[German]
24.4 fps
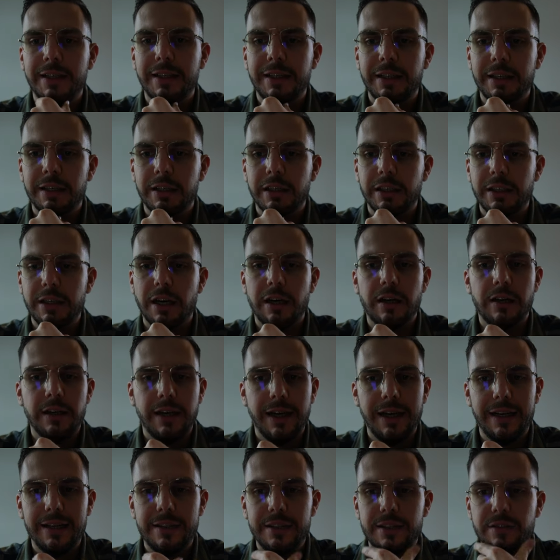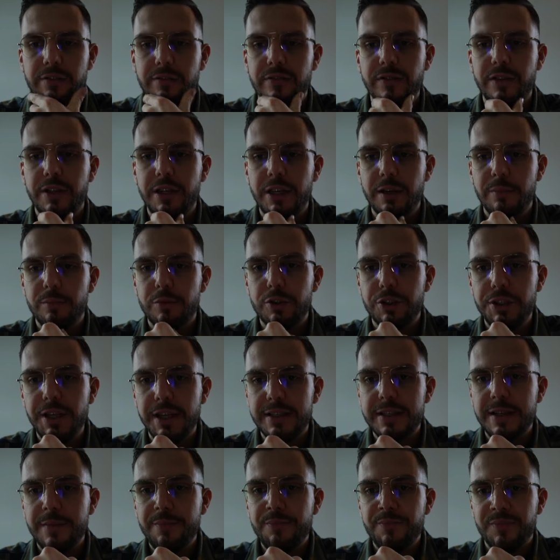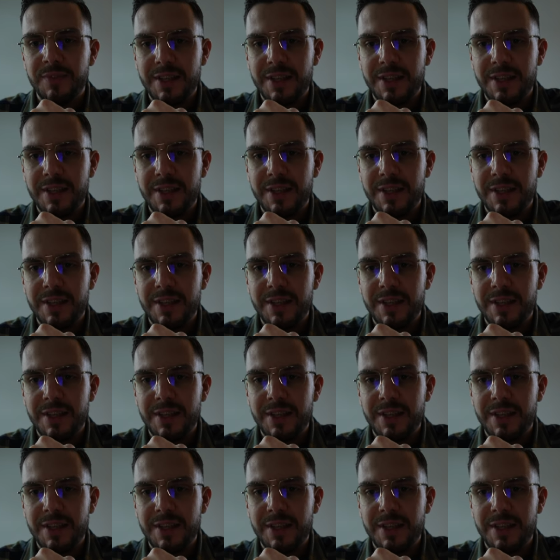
äh, ja, relativ im Schnitt.